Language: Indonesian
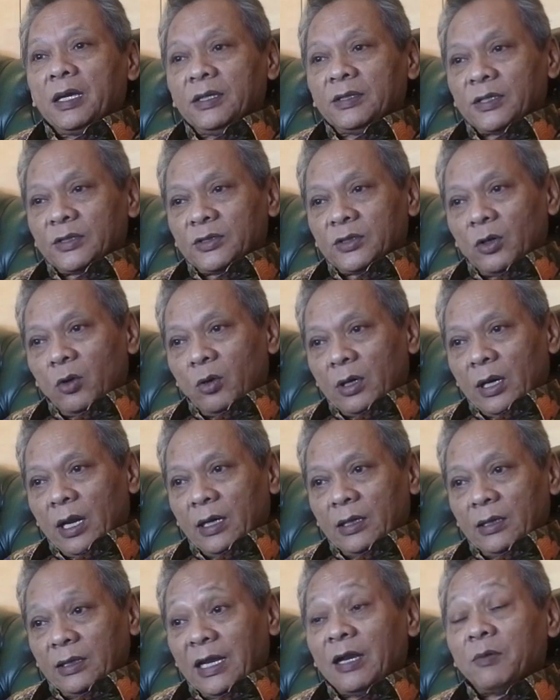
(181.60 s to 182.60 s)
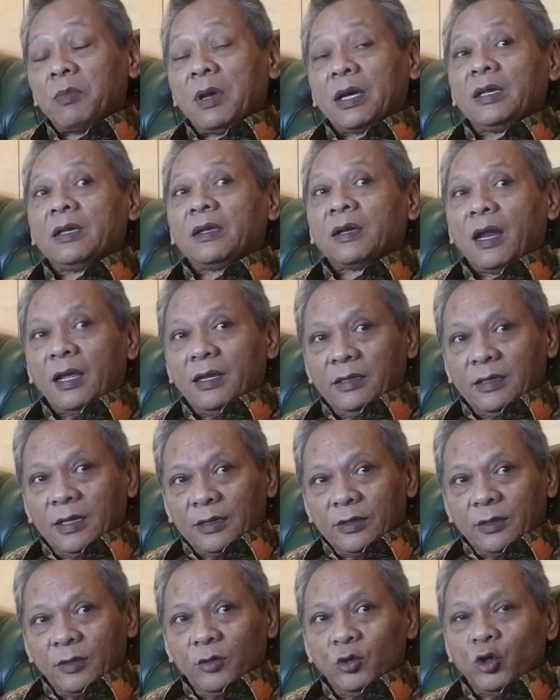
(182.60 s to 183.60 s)
bagi seseorang dan bagi
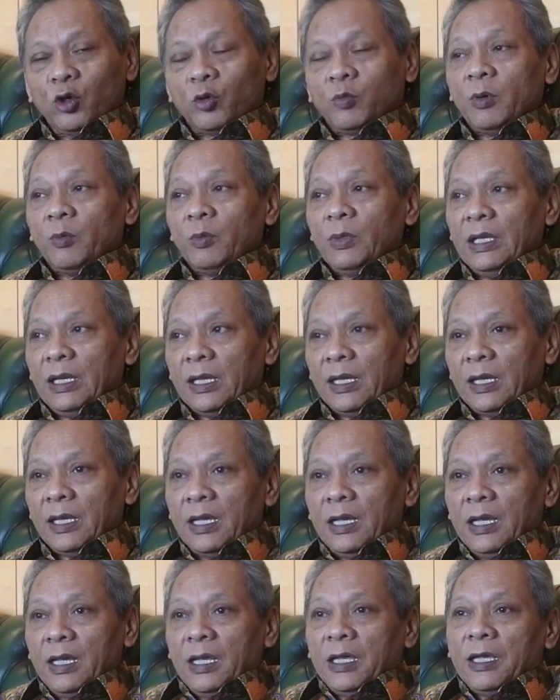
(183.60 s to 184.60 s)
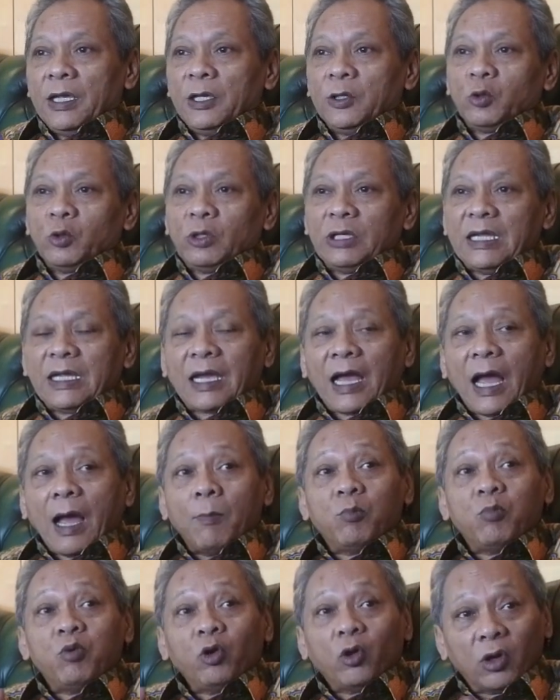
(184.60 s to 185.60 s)
rakyat untuk memilih itu
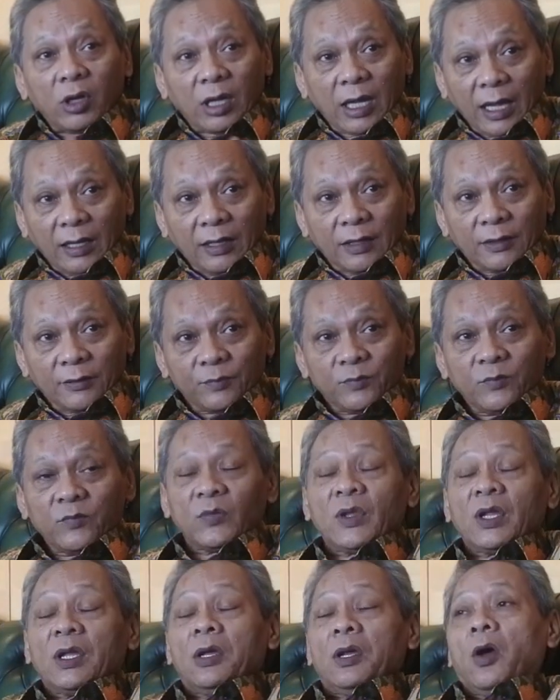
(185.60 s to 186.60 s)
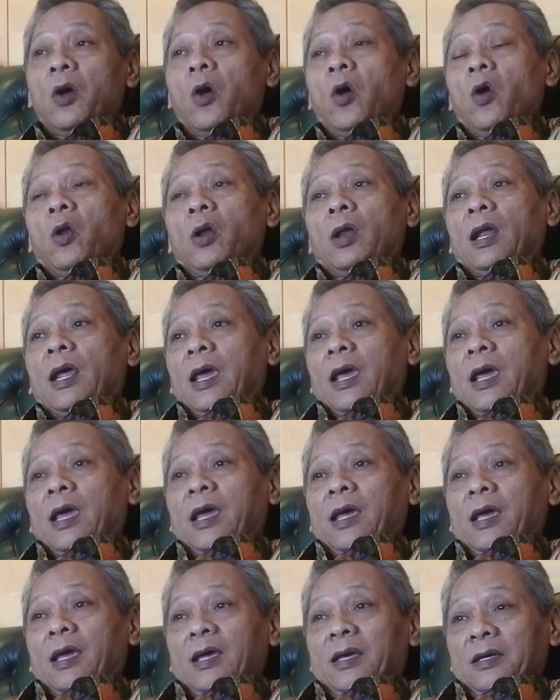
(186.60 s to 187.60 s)
dikaburkan oleh
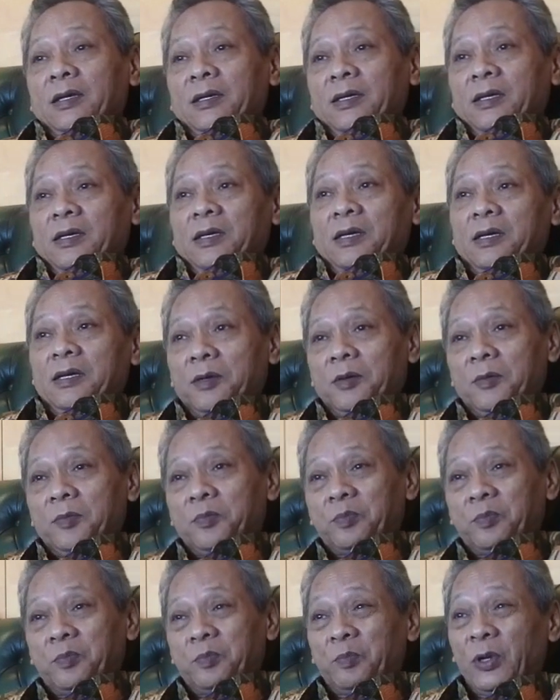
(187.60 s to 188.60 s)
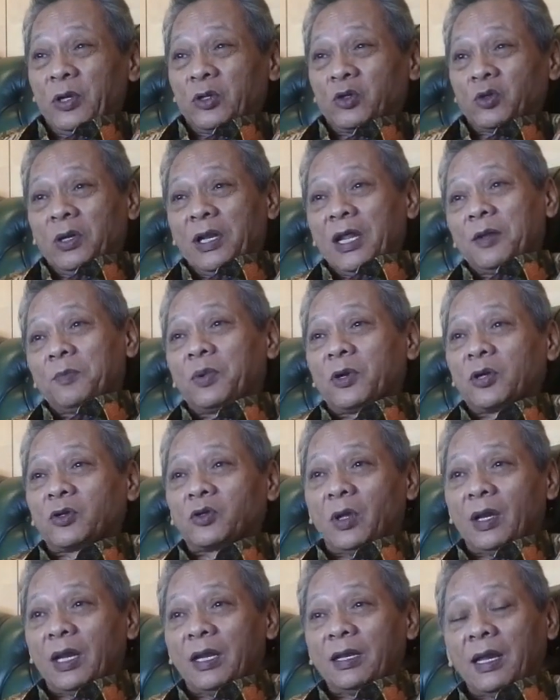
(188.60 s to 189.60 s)
uh,
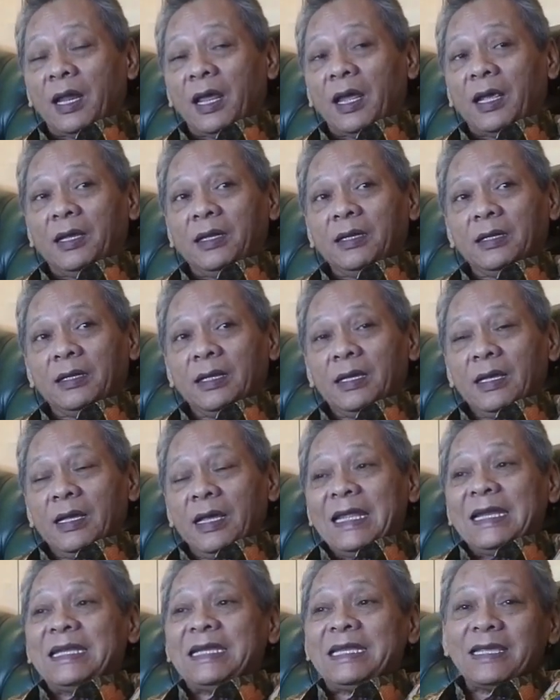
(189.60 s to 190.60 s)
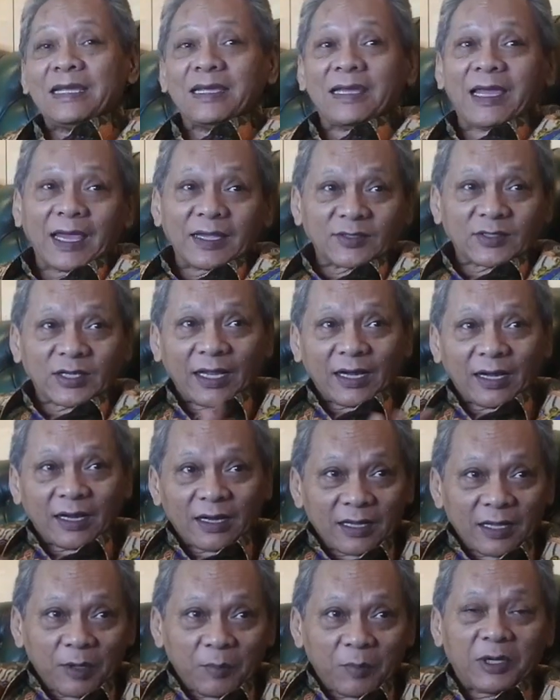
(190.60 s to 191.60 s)
persoalan-persoalan lain
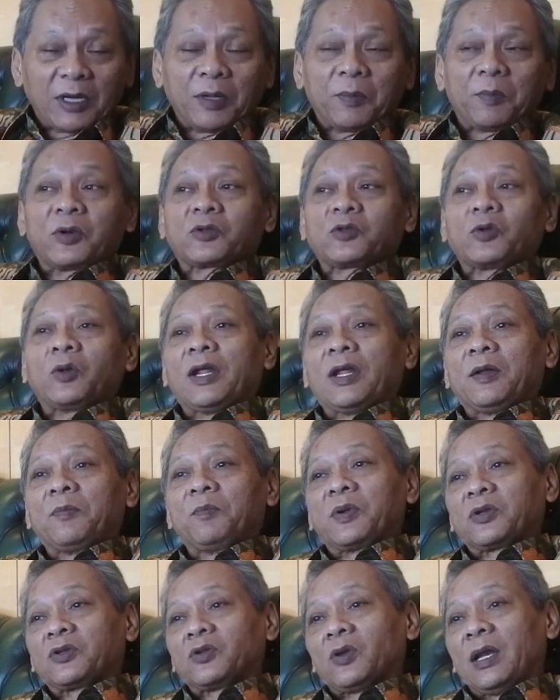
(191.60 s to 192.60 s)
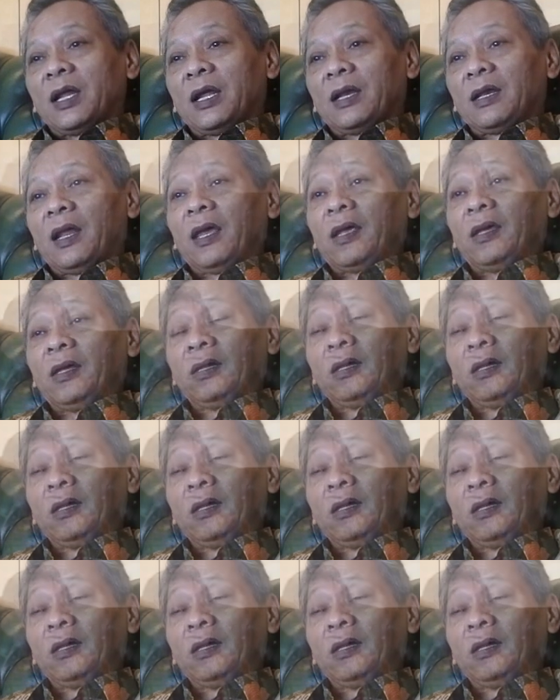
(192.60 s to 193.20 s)
digeser kepada persoalan-persoalan